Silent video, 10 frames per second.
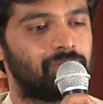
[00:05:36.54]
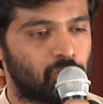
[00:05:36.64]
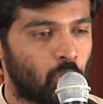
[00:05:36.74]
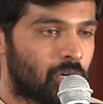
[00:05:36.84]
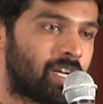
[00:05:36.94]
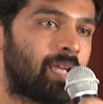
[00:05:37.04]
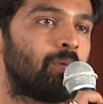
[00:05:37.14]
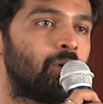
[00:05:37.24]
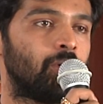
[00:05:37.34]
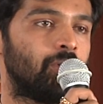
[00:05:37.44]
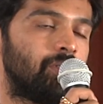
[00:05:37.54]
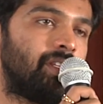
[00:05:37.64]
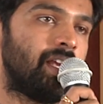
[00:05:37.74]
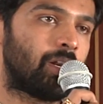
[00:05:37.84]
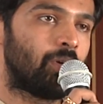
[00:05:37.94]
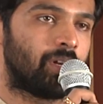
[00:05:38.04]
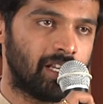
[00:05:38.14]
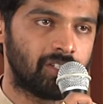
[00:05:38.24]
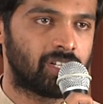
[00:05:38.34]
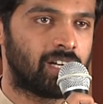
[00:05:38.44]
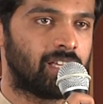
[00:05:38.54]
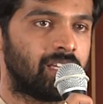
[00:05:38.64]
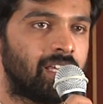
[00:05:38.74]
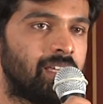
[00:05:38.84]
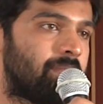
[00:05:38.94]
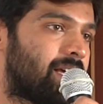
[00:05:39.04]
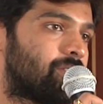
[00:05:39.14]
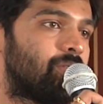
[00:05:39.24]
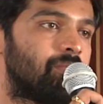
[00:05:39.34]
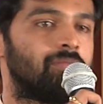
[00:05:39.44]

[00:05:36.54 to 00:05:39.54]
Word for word: షార్ట్ టైంలో థియేటర్లో రిలీజ్ చేయడానికి మ్యాక్సిమం